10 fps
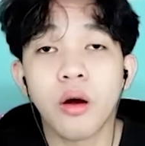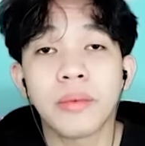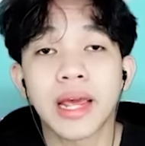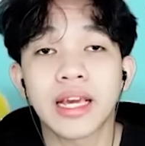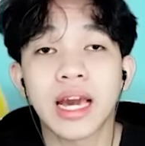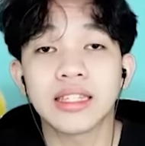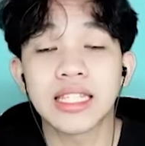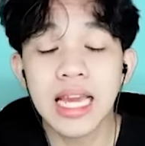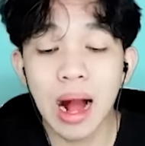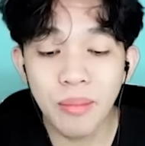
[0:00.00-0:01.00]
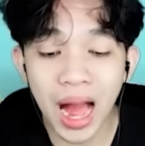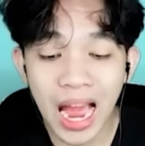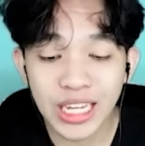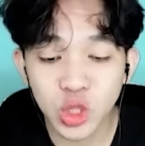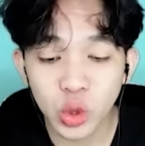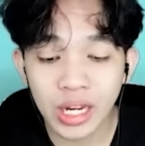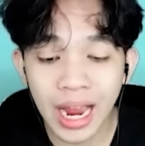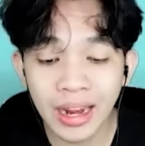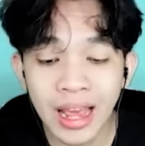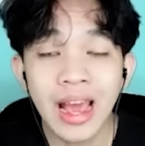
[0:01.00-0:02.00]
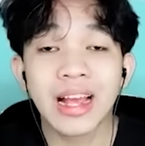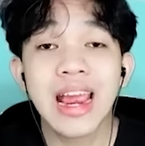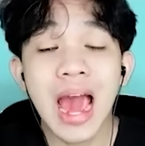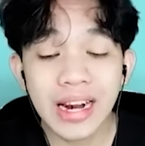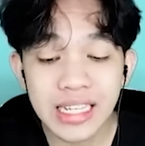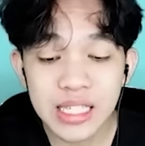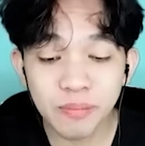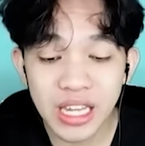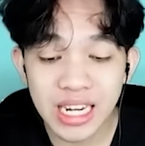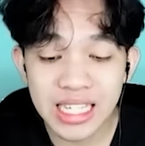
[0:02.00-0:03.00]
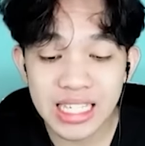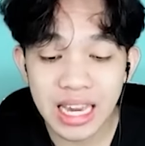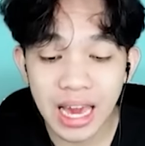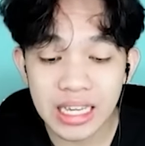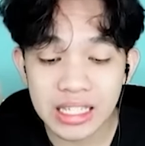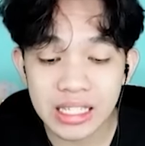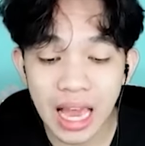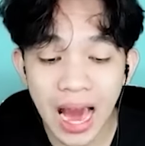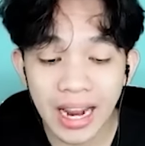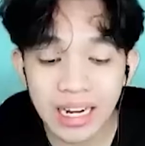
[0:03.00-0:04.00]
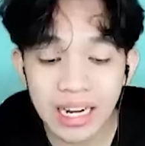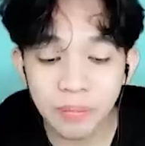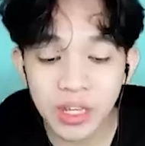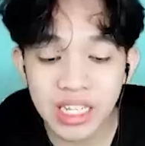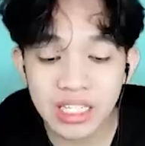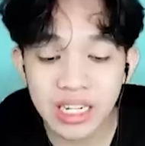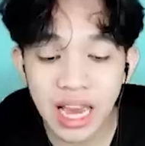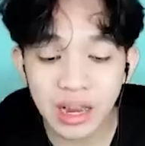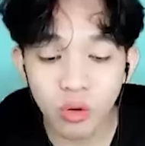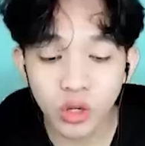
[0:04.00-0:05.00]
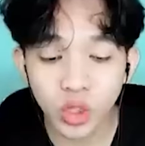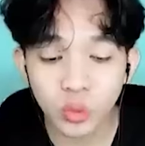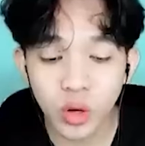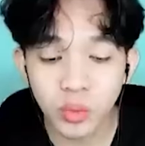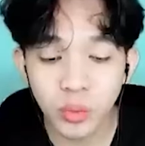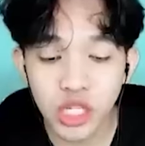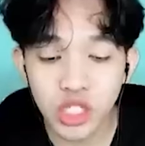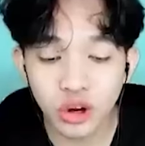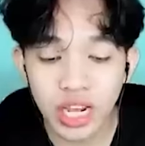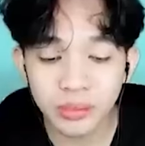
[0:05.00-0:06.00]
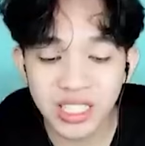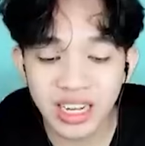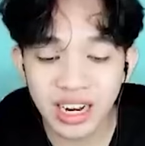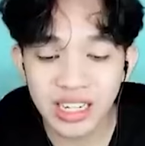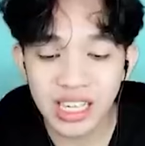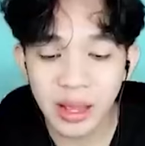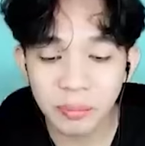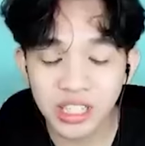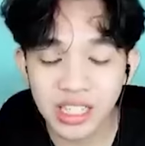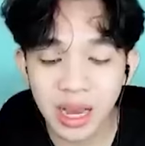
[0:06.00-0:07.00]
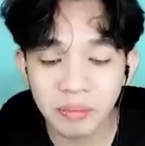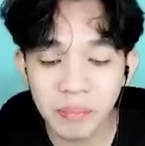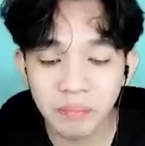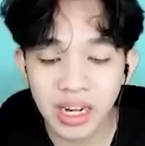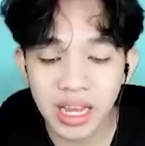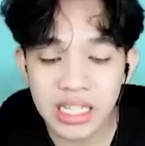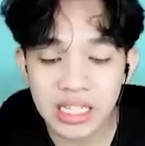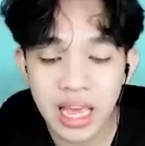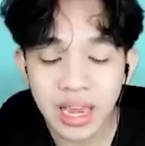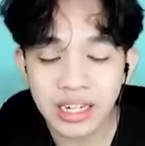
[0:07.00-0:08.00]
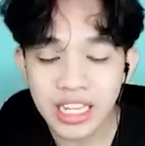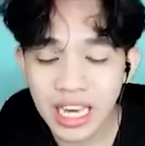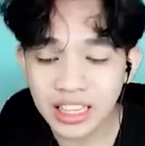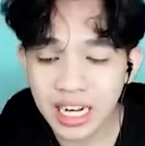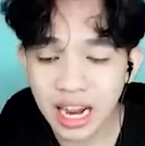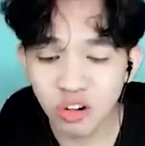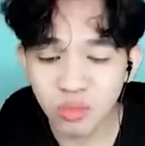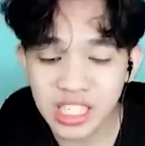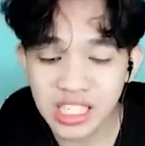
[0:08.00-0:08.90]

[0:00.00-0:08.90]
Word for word: Oh my god, dia menghancurkan garis finish ya guys. Arena finishnya dia. Oh tuh Boboiboy Solar menyerang dia tapi tidak mempan guys. Dia terlalu